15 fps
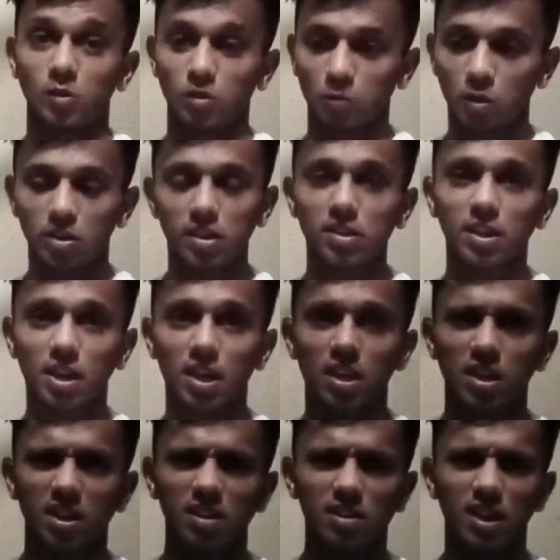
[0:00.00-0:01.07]
और वो इसी से
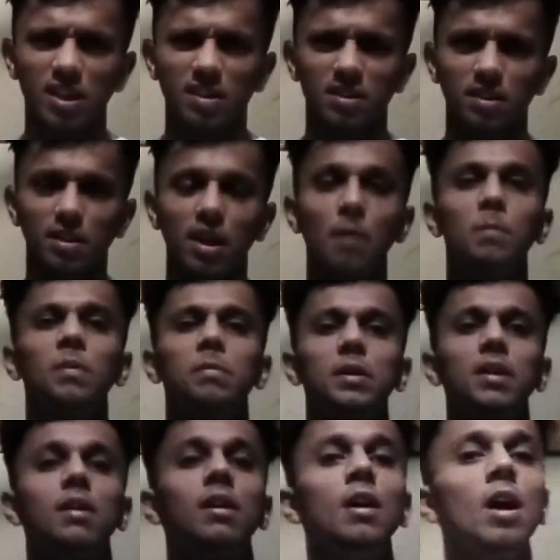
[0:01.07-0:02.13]
खेलते थे शायद अभी
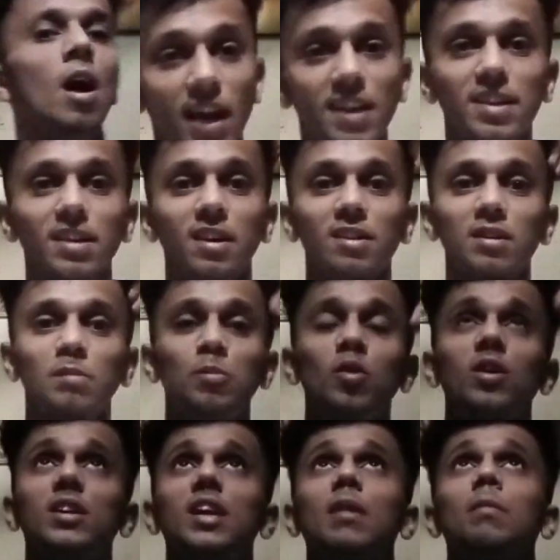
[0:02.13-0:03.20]
भी लाइटिंग
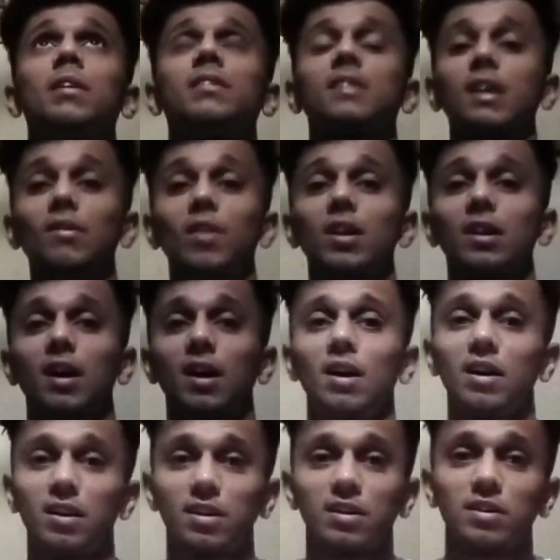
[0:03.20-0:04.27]
ख़त्म हो गई एक बस
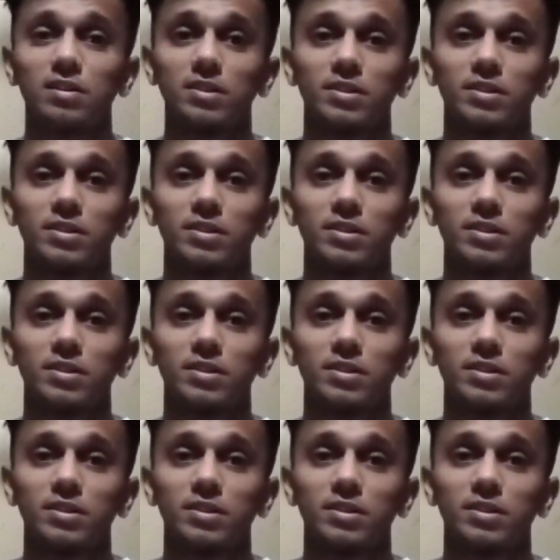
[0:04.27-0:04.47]
सेवर का